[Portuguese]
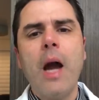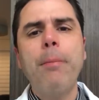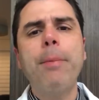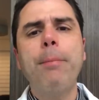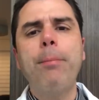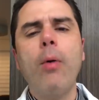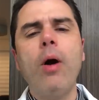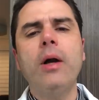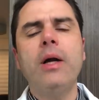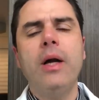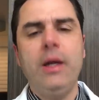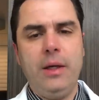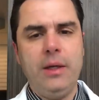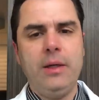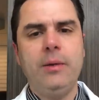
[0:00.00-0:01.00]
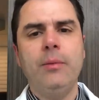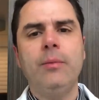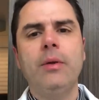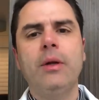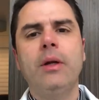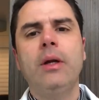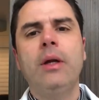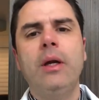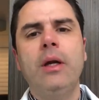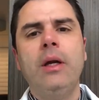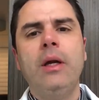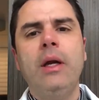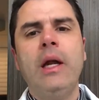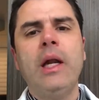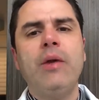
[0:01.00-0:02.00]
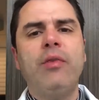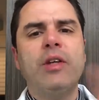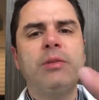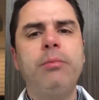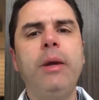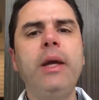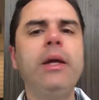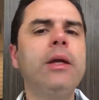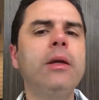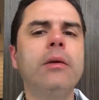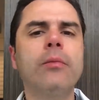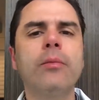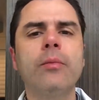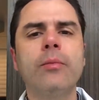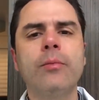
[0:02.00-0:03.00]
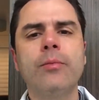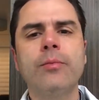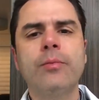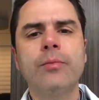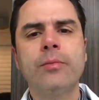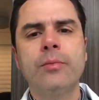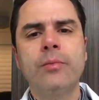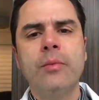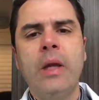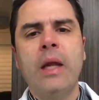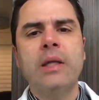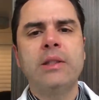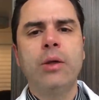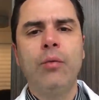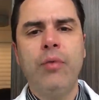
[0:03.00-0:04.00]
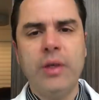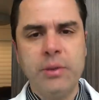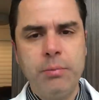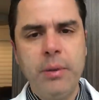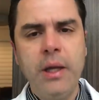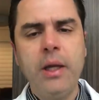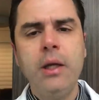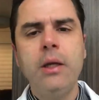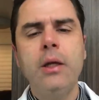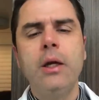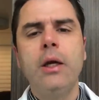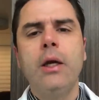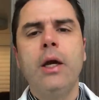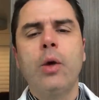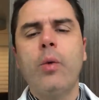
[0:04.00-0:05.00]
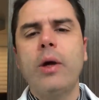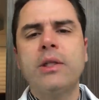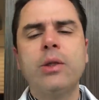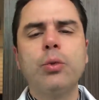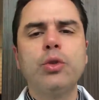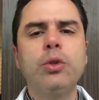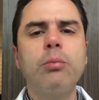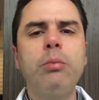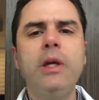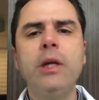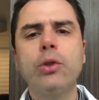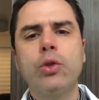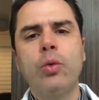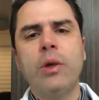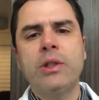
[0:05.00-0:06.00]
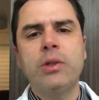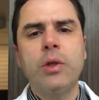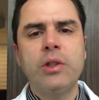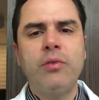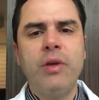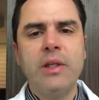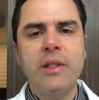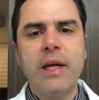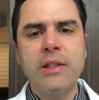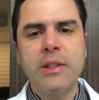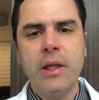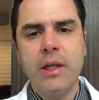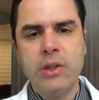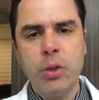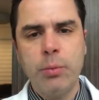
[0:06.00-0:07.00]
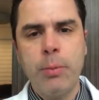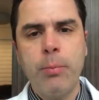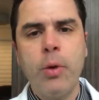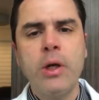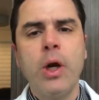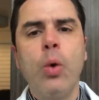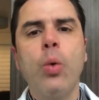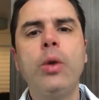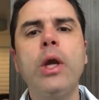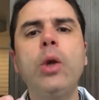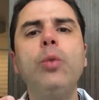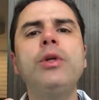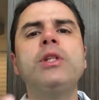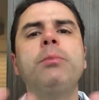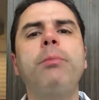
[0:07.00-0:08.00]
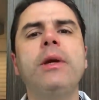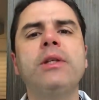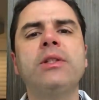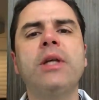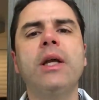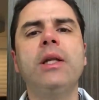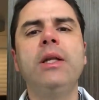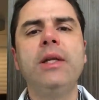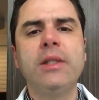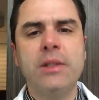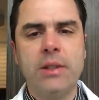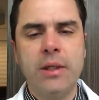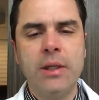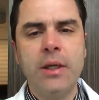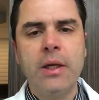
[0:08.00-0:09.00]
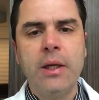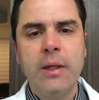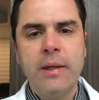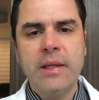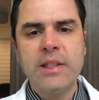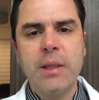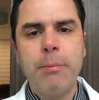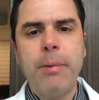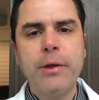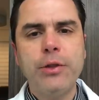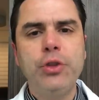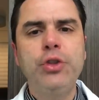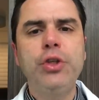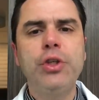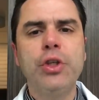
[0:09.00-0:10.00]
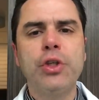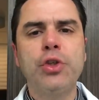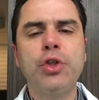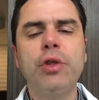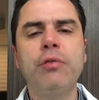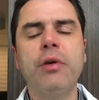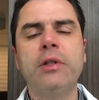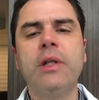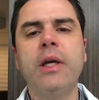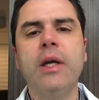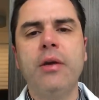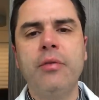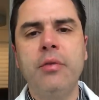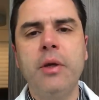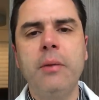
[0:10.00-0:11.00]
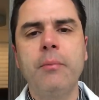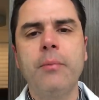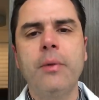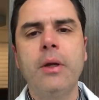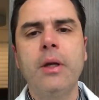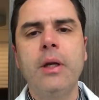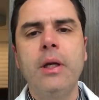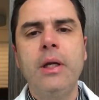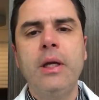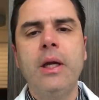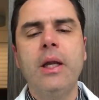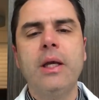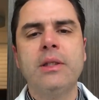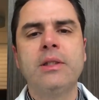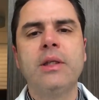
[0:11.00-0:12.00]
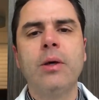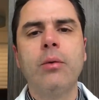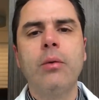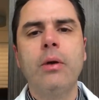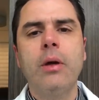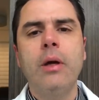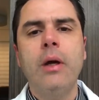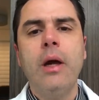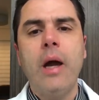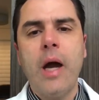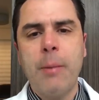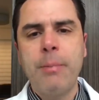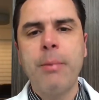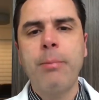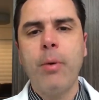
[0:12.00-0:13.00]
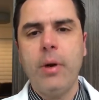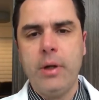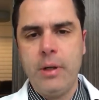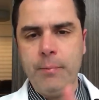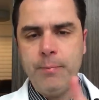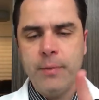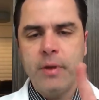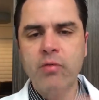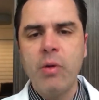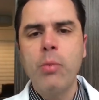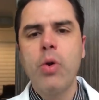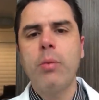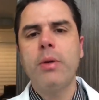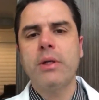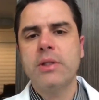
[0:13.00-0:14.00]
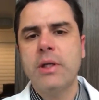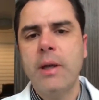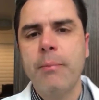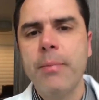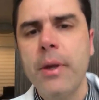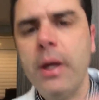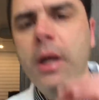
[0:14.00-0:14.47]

A pipoca ela faz bem, elas não faz bem, quais são os mitos, quais são as verdades em relação à pipoca, o que, que o especialista dessa parte digestiva tem a ver em relação à pipoca. Vamos começar.